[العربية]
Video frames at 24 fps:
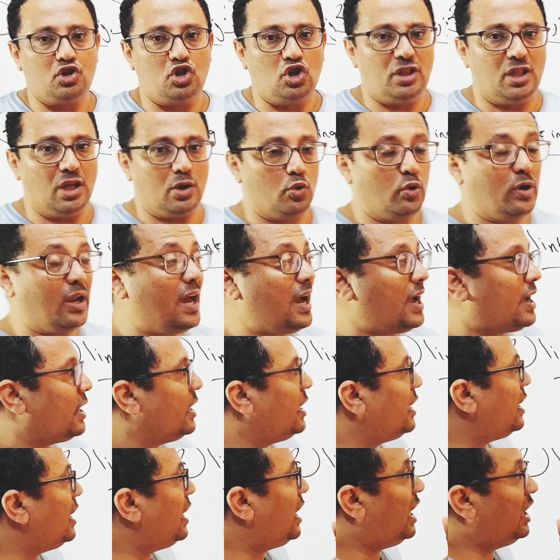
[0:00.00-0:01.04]
جدا هناك
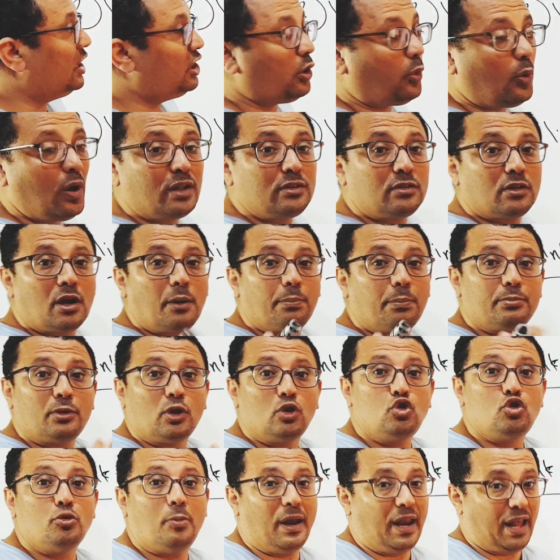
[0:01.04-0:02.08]
أدوات ربط
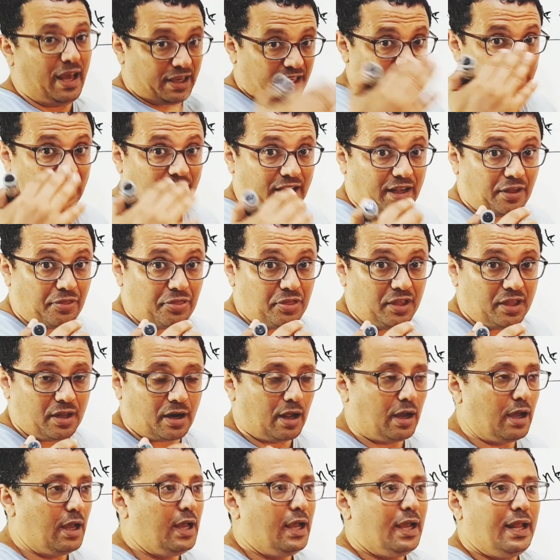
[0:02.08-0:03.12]
الجمل حقيقة
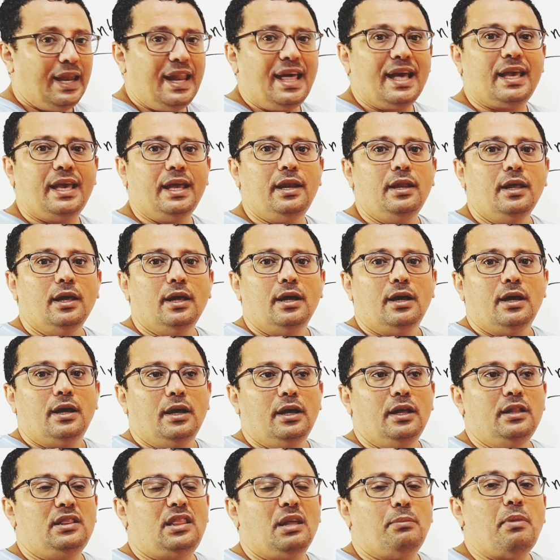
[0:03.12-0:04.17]
كثيرة لكن
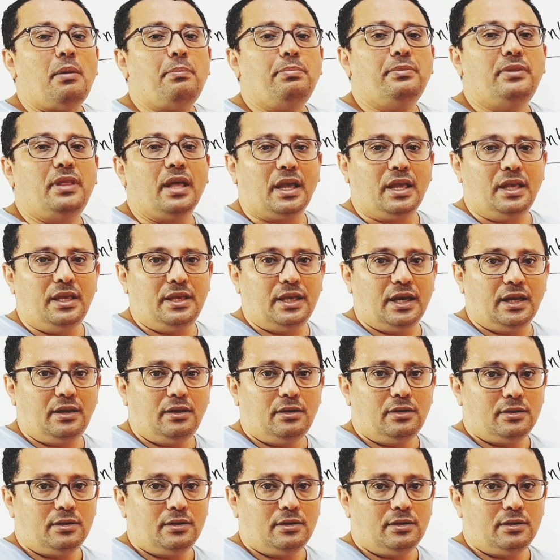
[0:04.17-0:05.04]
أنت مبدئيا